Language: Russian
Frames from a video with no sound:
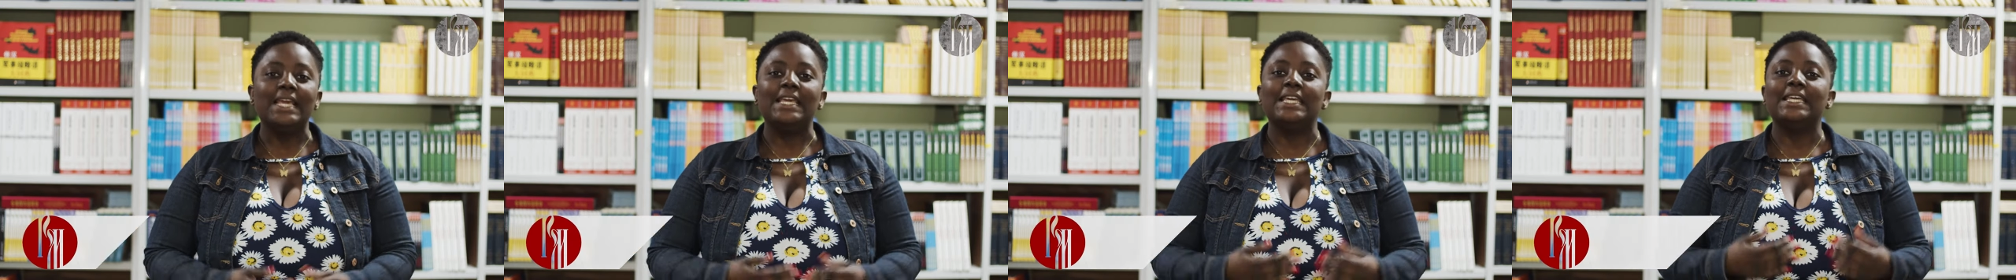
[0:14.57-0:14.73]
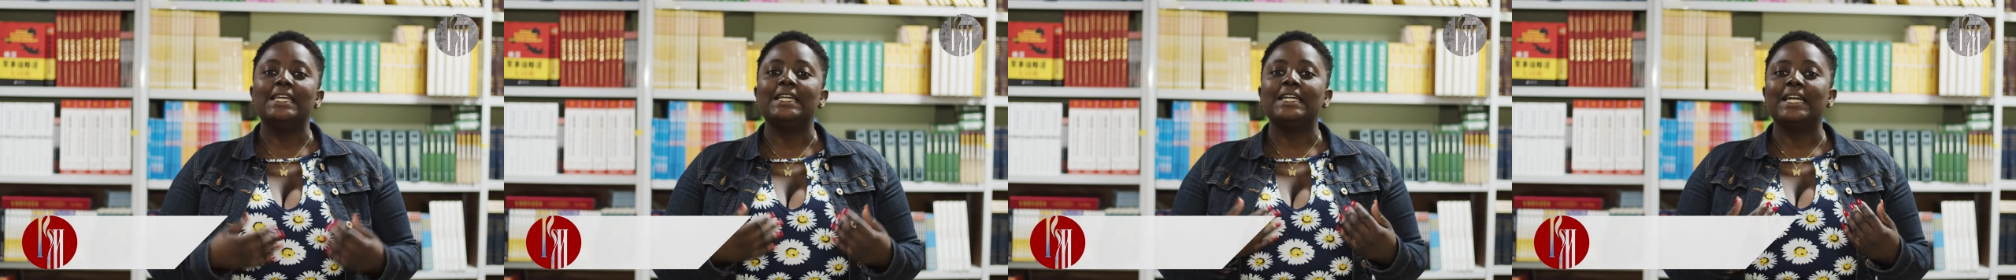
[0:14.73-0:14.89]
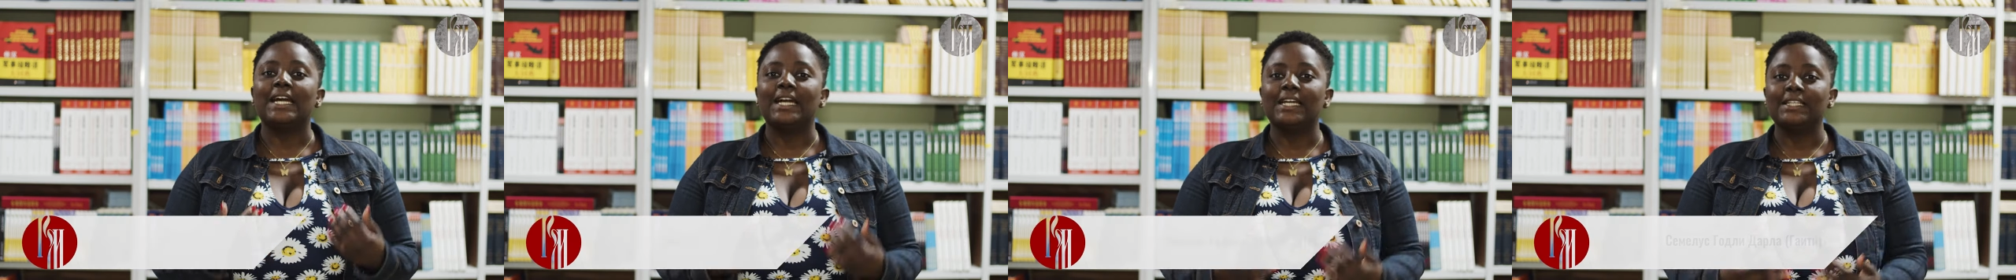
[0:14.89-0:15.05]

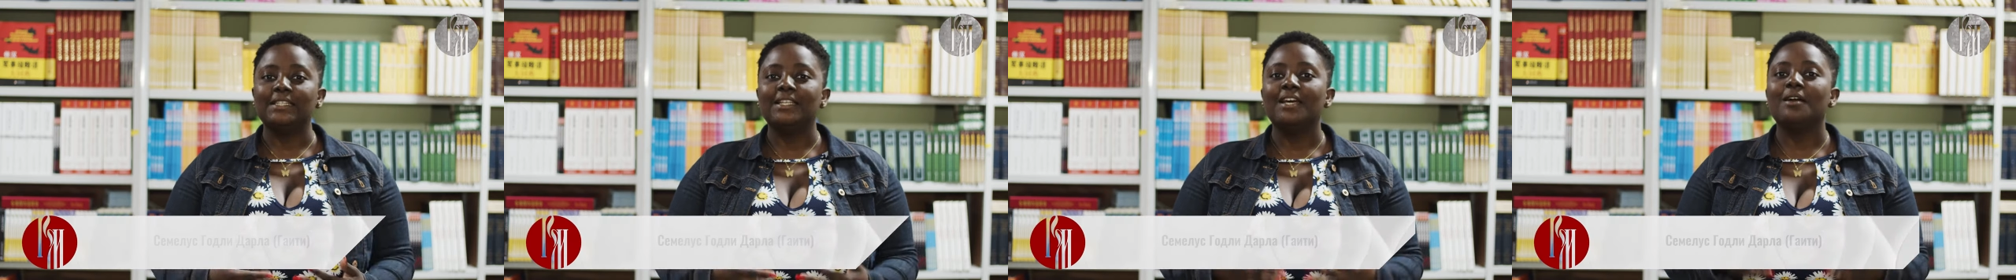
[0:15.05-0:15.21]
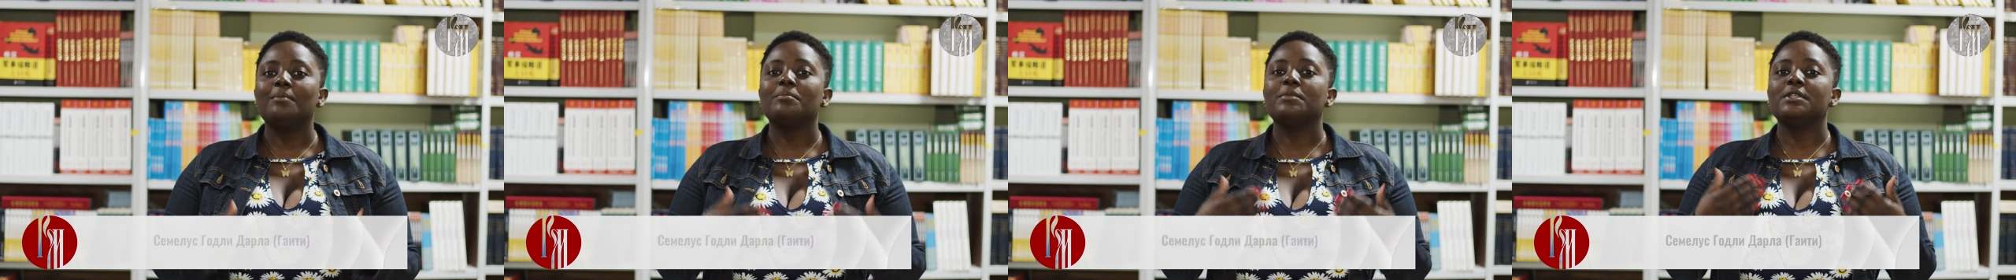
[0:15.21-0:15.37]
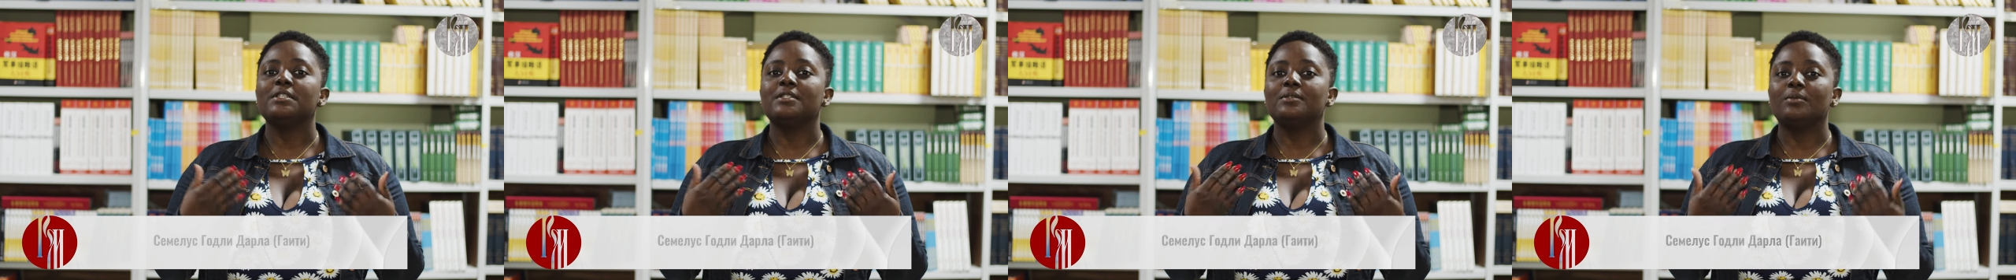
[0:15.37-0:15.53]
И
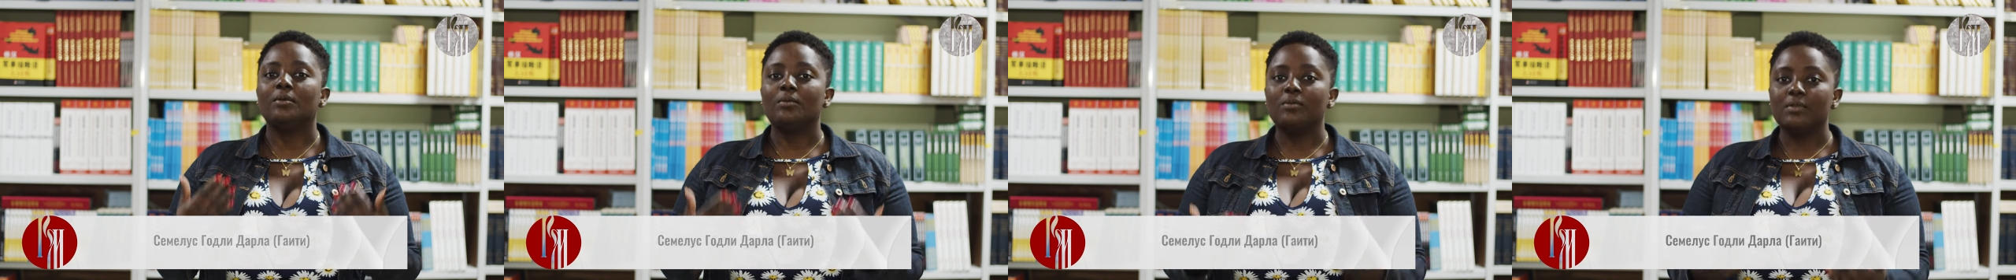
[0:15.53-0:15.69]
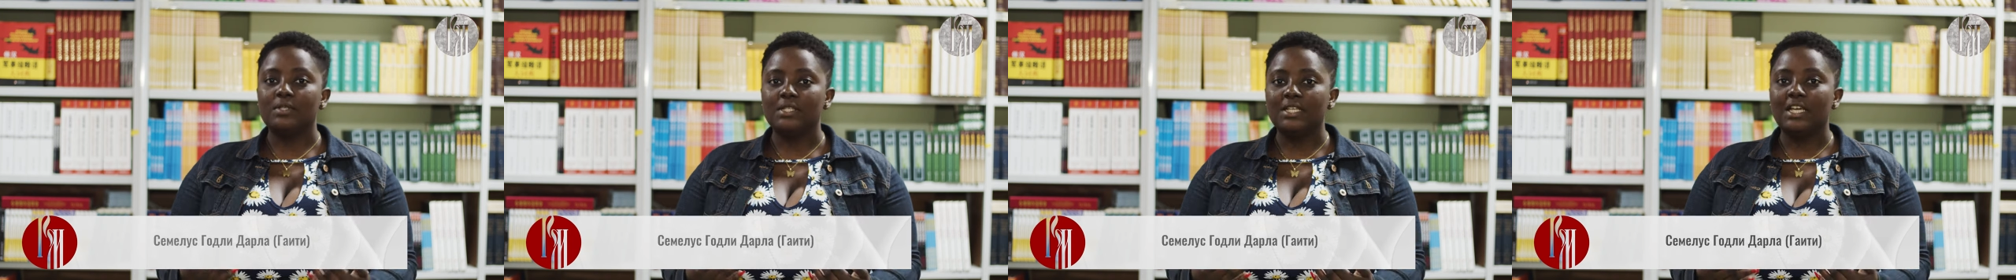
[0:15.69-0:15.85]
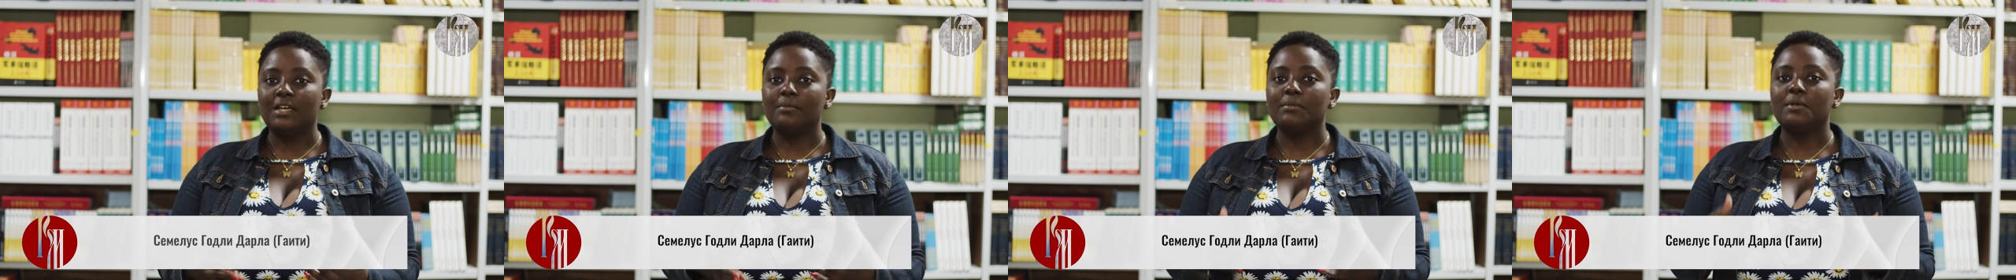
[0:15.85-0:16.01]
когда мы с
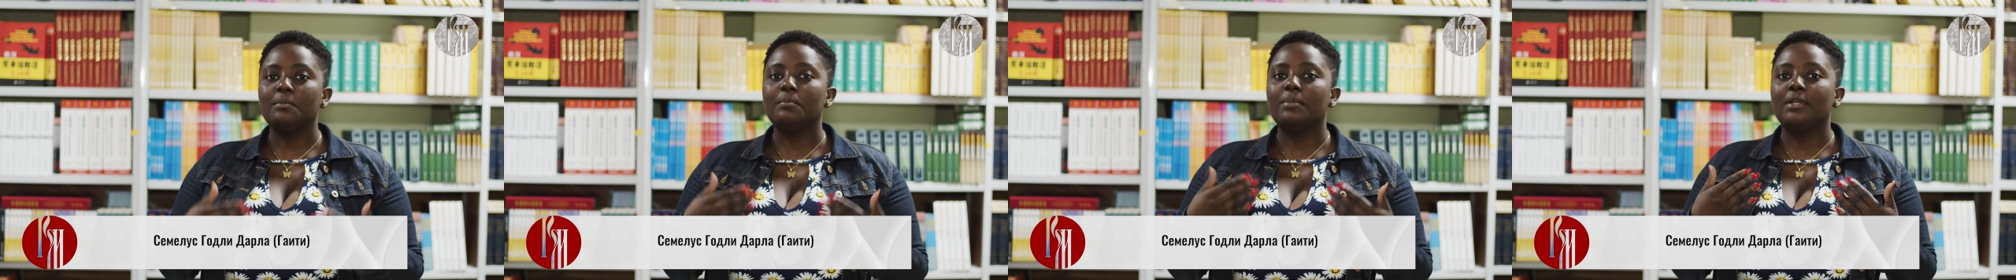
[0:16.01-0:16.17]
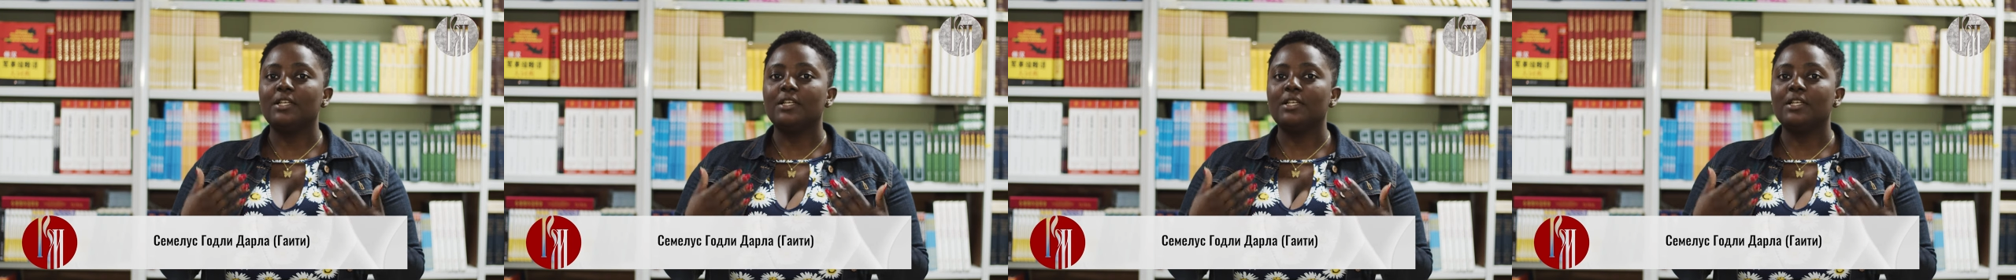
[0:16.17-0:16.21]
друзьями